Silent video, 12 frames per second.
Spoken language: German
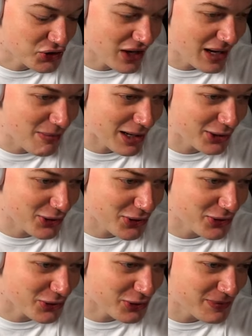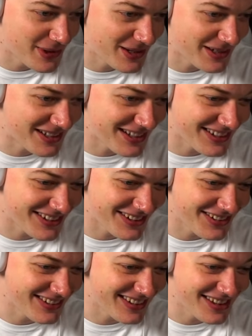Schneile macht Doktorspiel. Digga, was ist
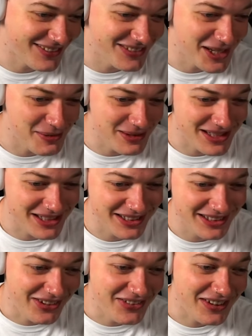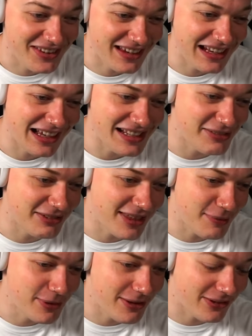das für ein Thumbnail, bitte? Junge, was generell, ich habe die
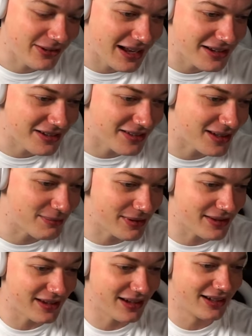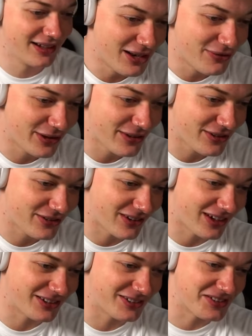Thumbnails noch gar nicht gesehen bisher. Wird ein First...
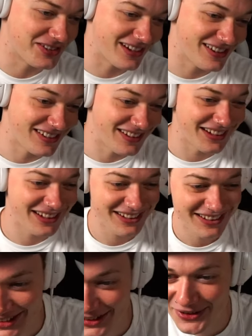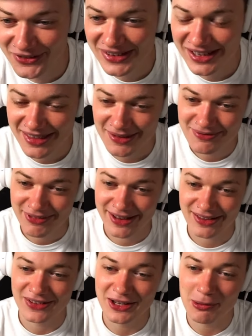Ach du Scheiße, Digga. Was sind das für wilde
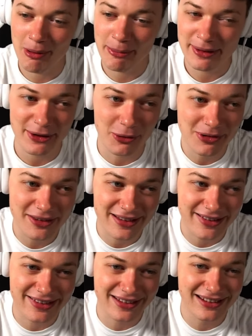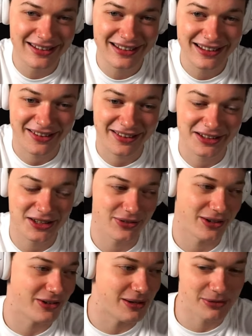Thumbnails? Wenn die nochmal besser umgesetzt sind, das ist richtig
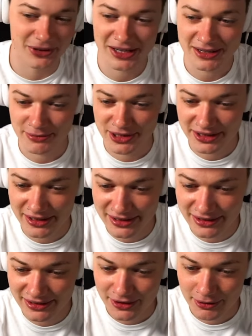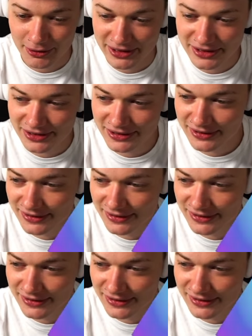funny. Oh, ich hab's noch gar nicht abonniert, Alter. So, Moment.